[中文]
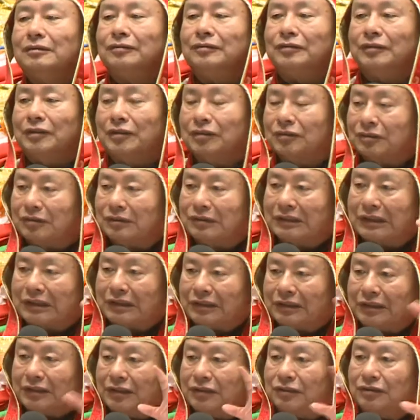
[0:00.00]
其实这个
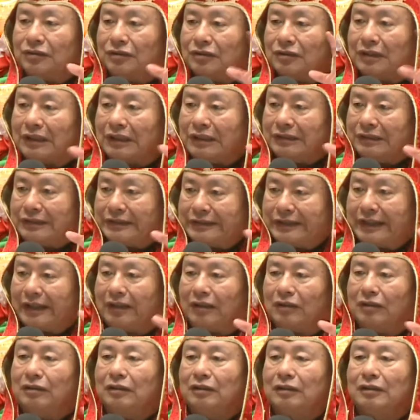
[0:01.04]
音字很像，
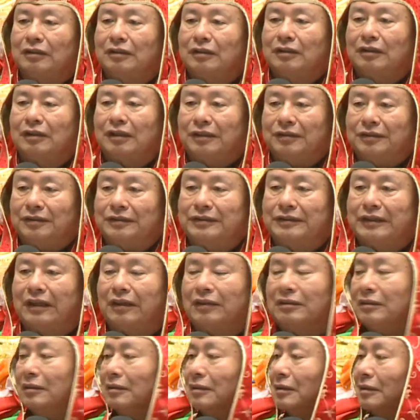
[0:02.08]
很像。